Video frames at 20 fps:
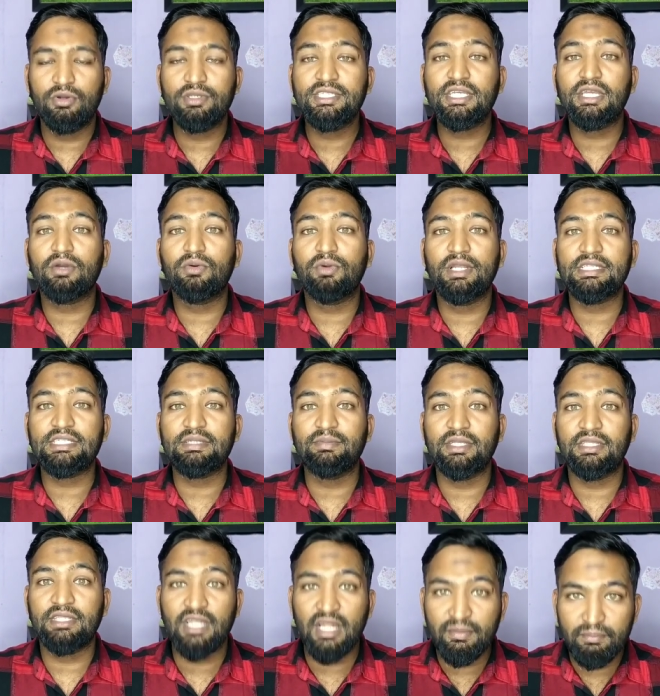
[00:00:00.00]
யோசிக்கக்கூடிய
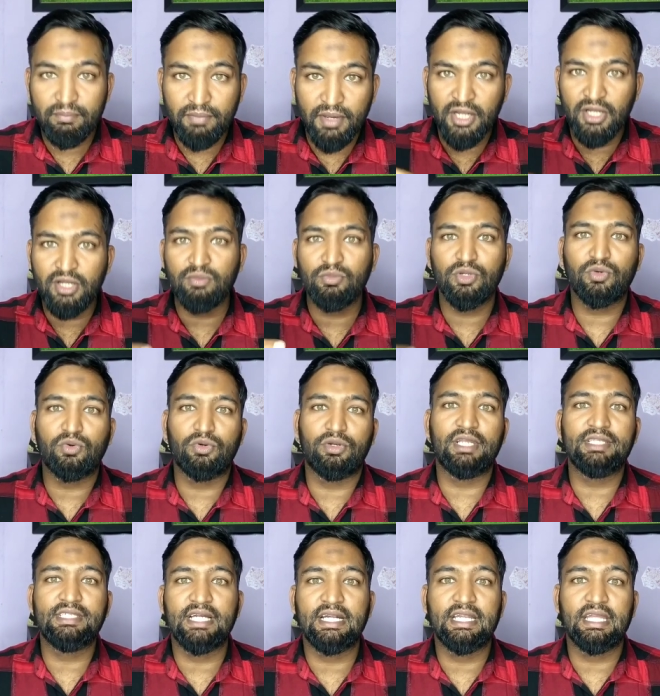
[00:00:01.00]
சமயத்தில் மீண்டும் ஒரு
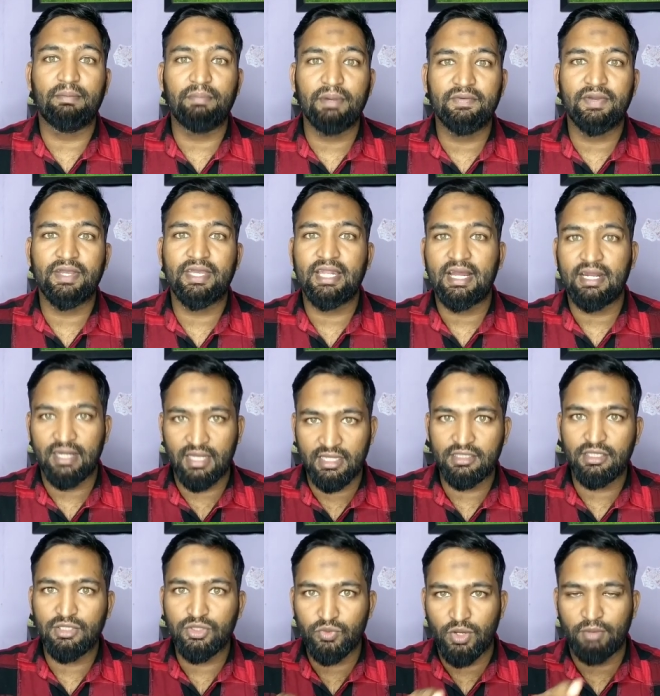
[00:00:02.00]
குற்றச்சாட்டு எப்படி வைக்கிறாங்கன்னா
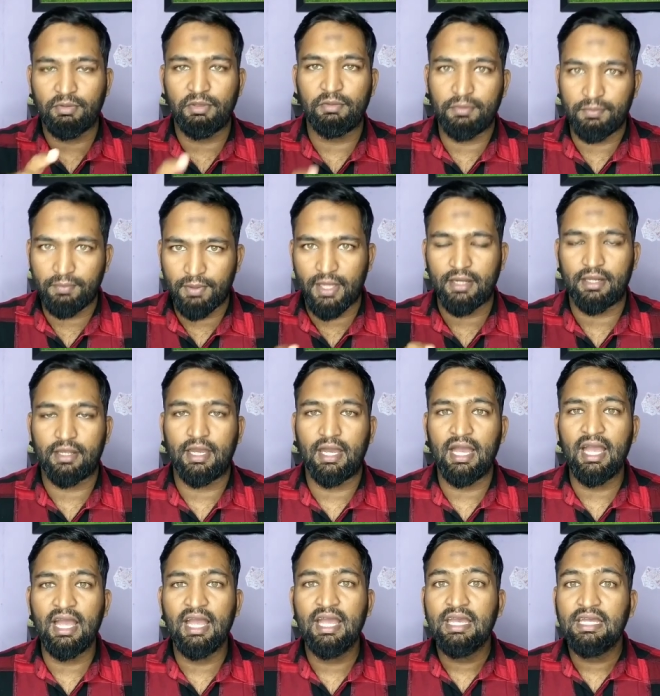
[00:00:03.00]
இந்துத்துவ அமைப்பு
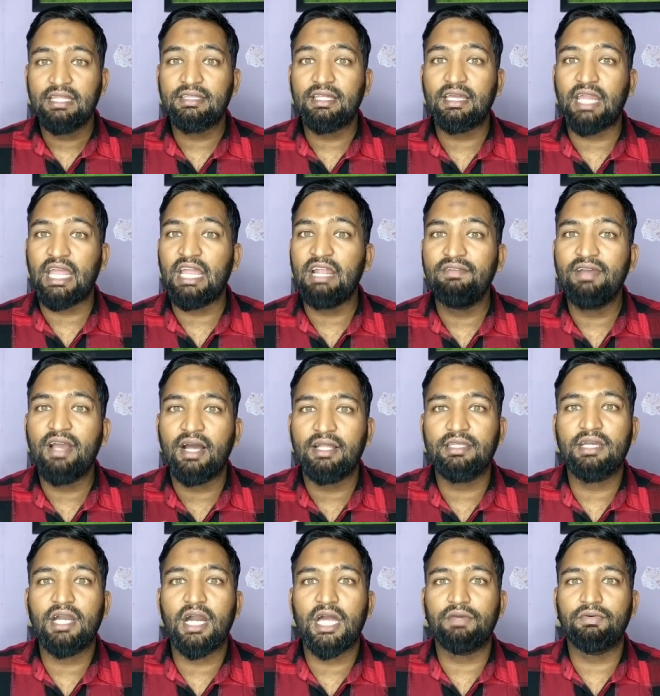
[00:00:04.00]
பாருங்கள் இந்த ரயில்வே
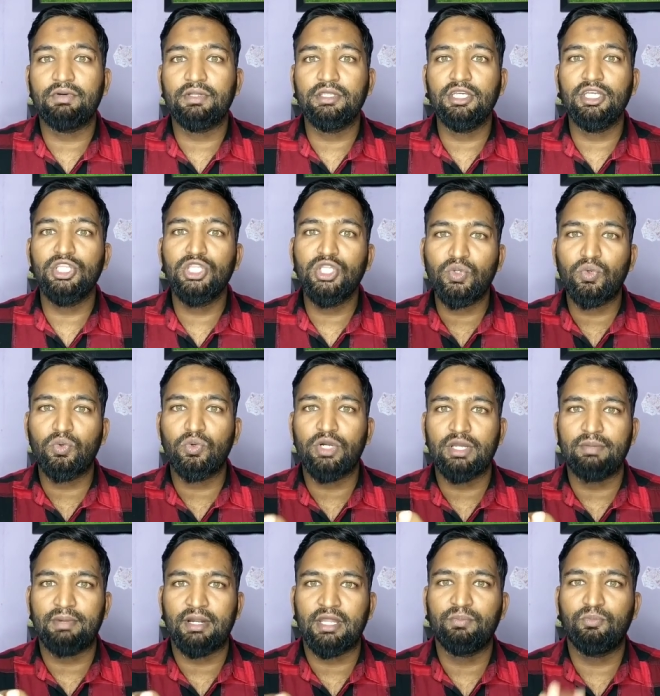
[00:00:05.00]
அதிகாரி வந்து
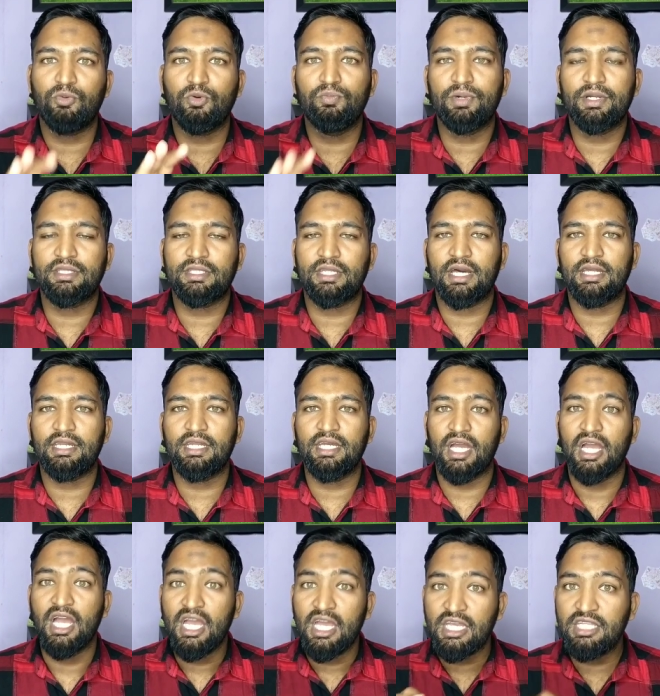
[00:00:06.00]
இந்துக்களுடைய மனதை புண்படுத்துறாரு
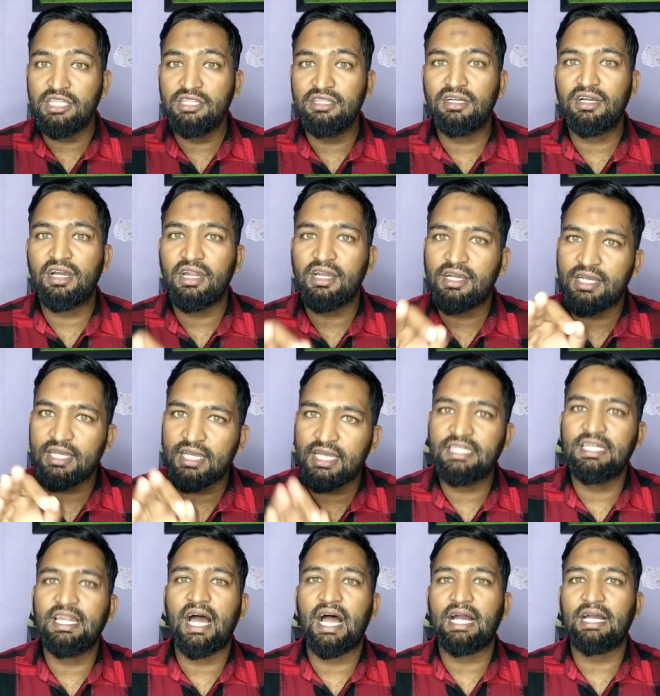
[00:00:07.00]
இந்துக்களுக்கு
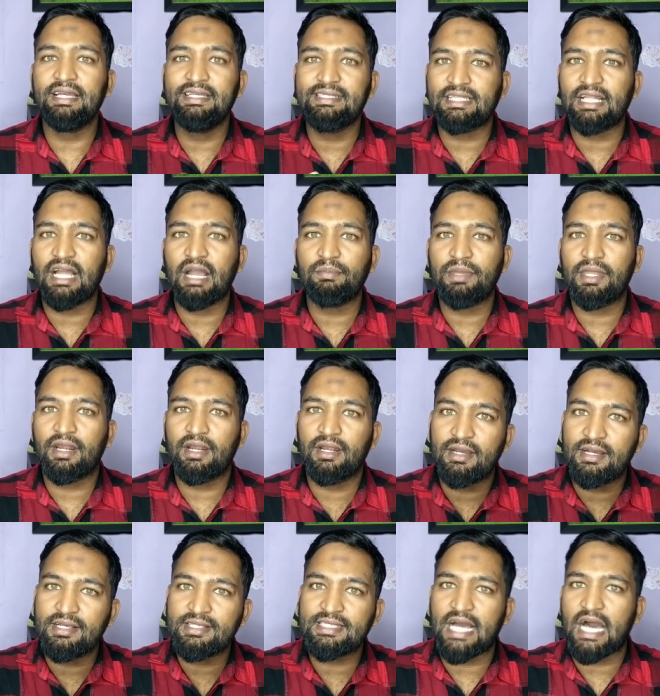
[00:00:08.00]
எதிராக
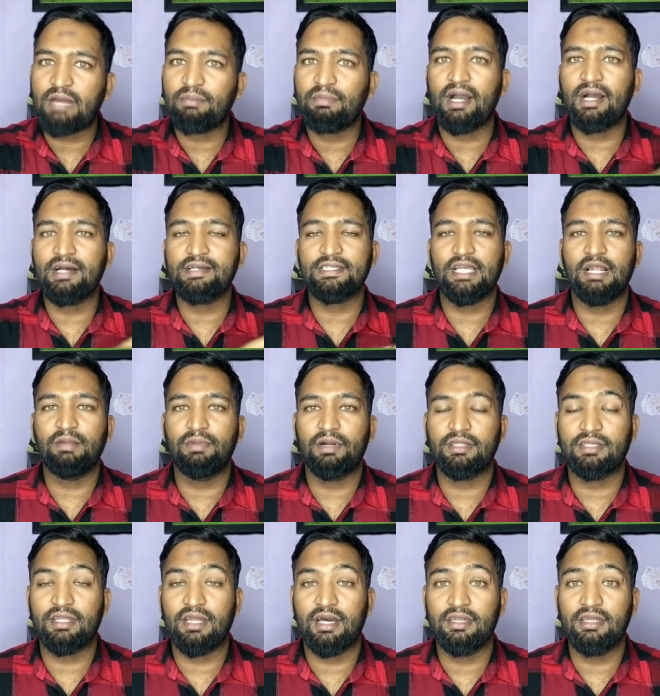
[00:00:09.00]
இஸ்லாமியர்களுக்கு சார்பாக
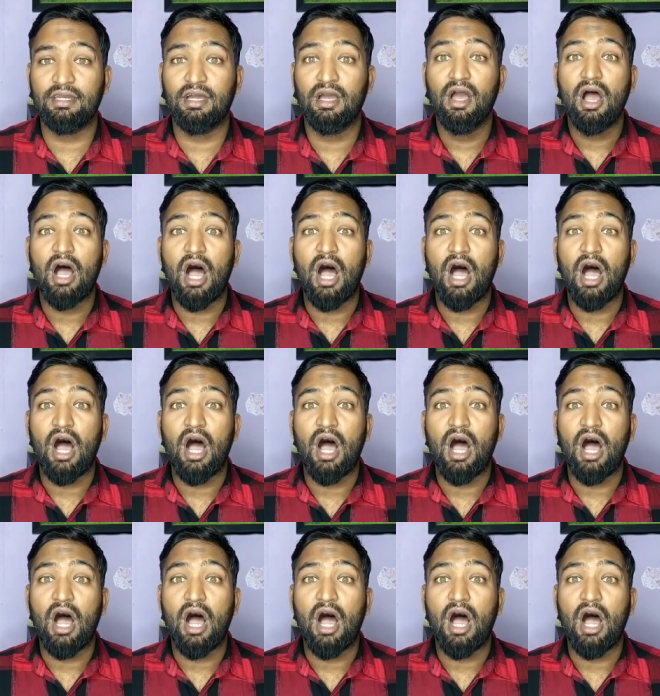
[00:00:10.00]
செயல்படுத்துறாரு